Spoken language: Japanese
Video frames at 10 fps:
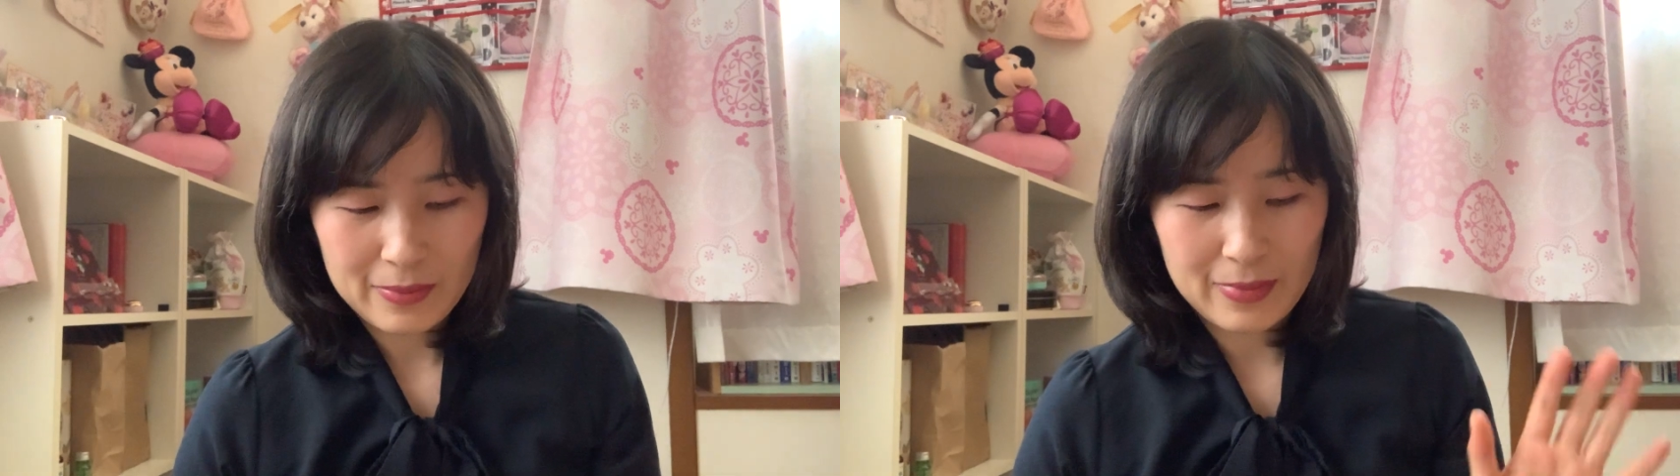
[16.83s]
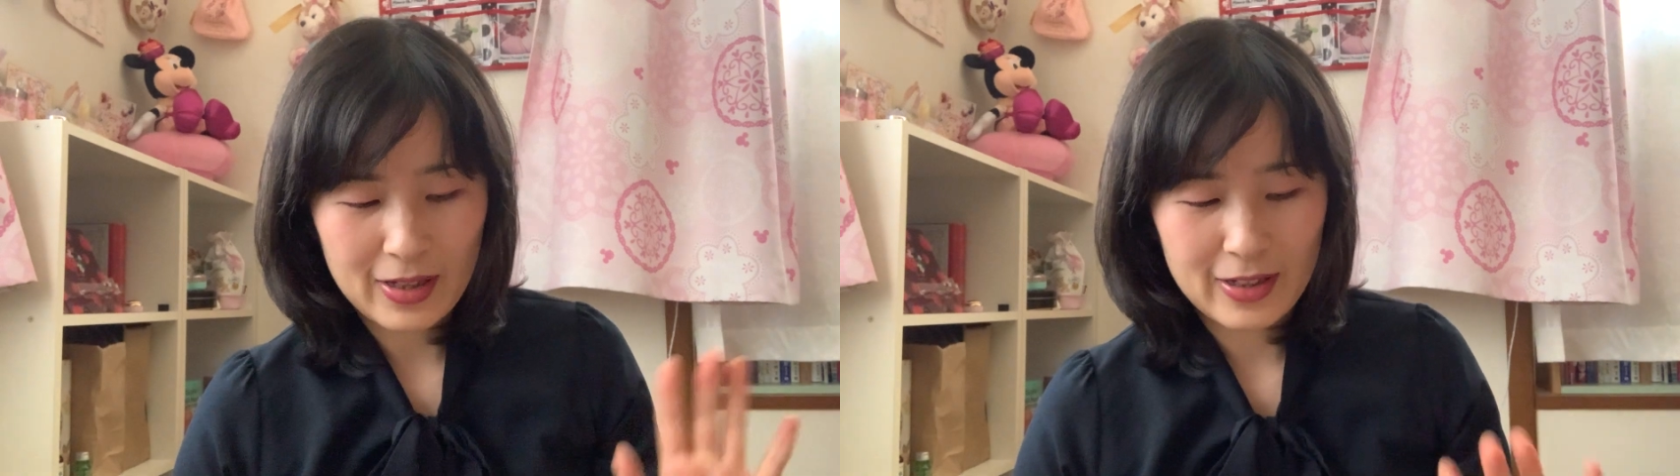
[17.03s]

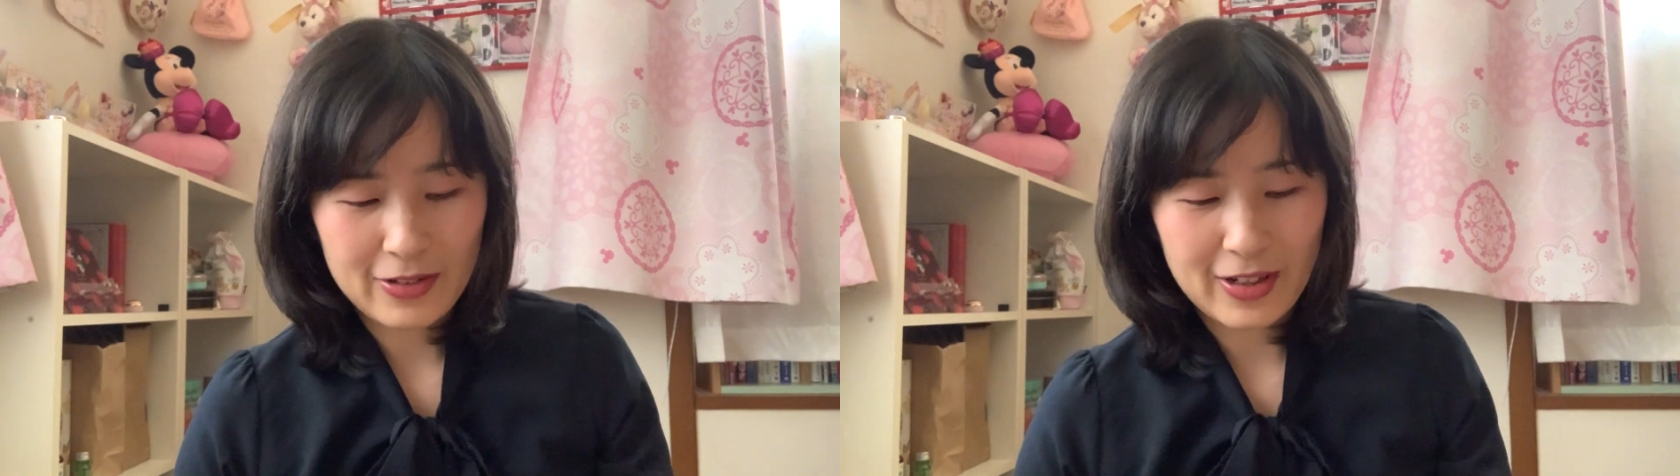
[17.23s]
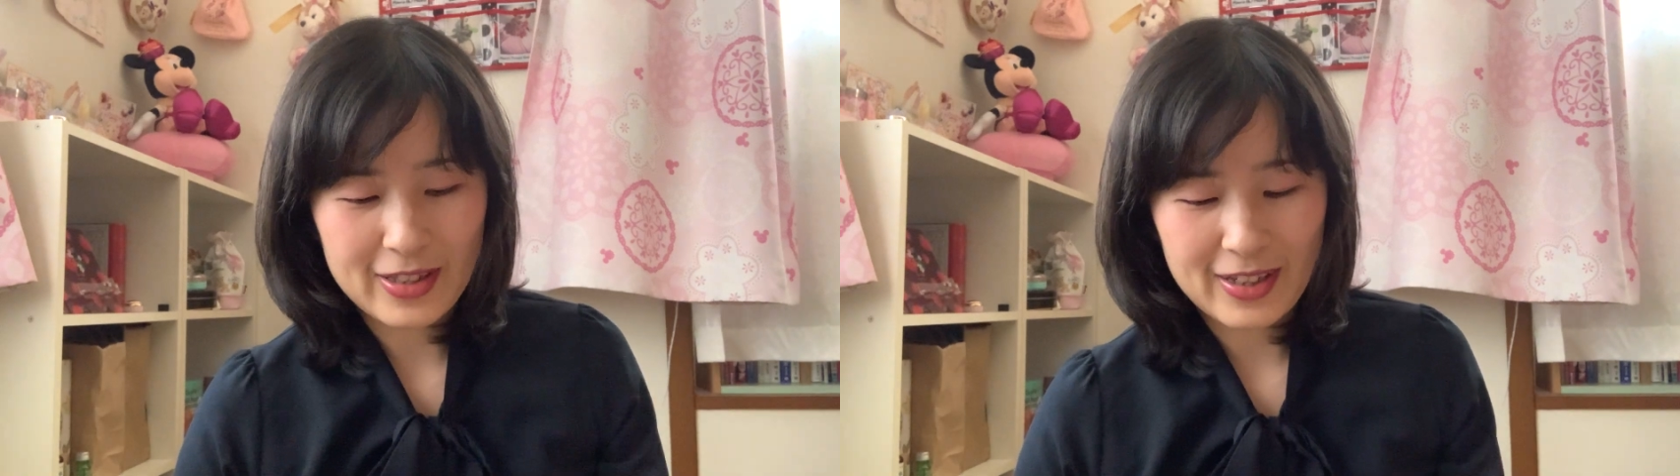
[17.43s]
まあ
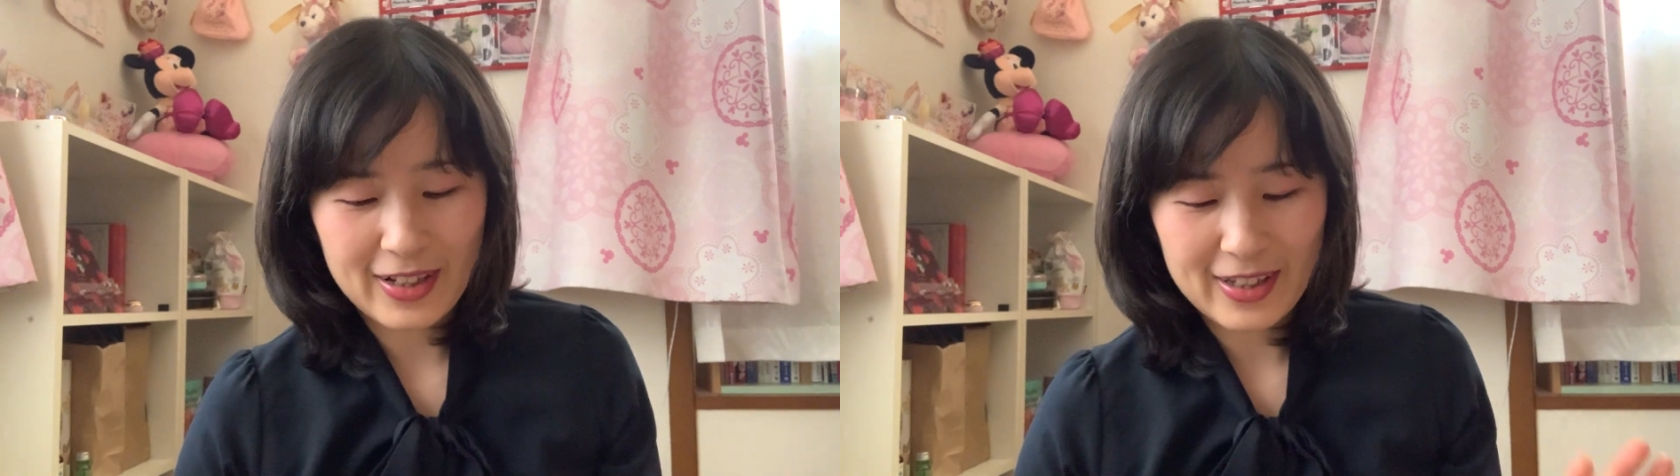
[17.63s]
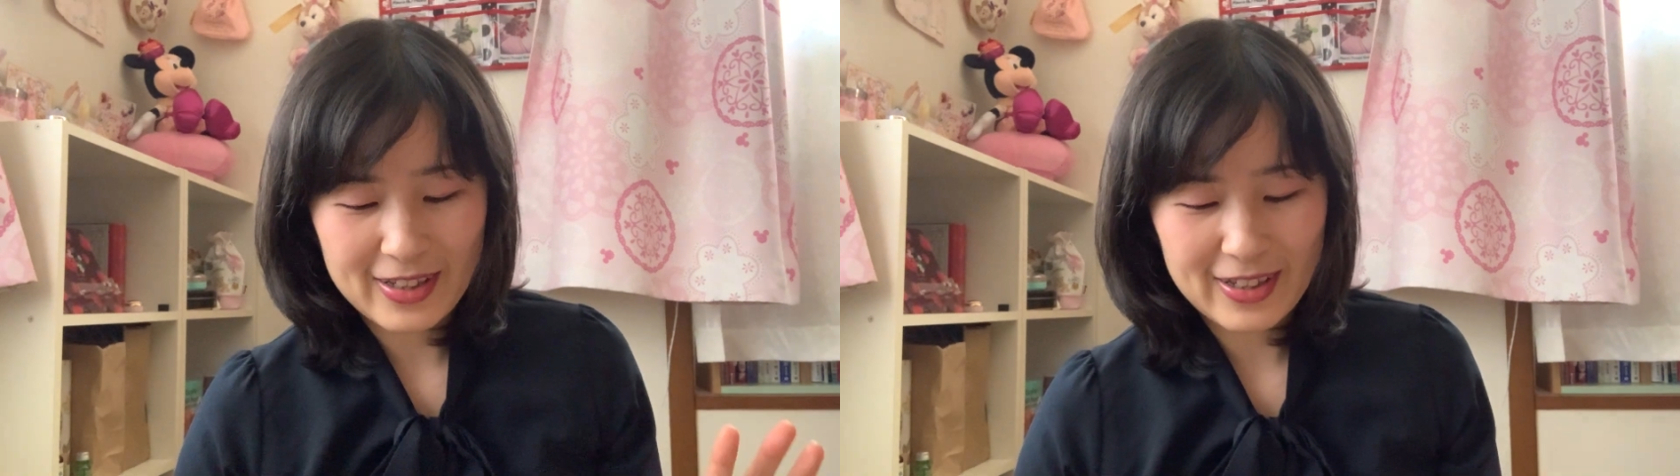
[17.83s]
良かった
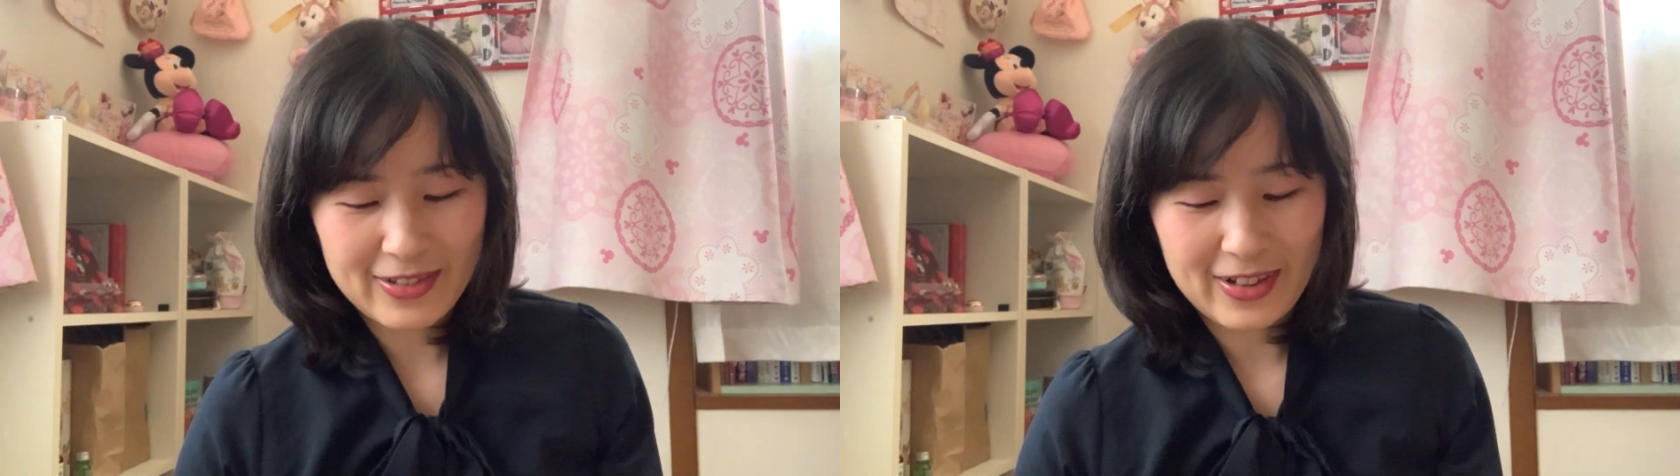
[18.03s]
かなと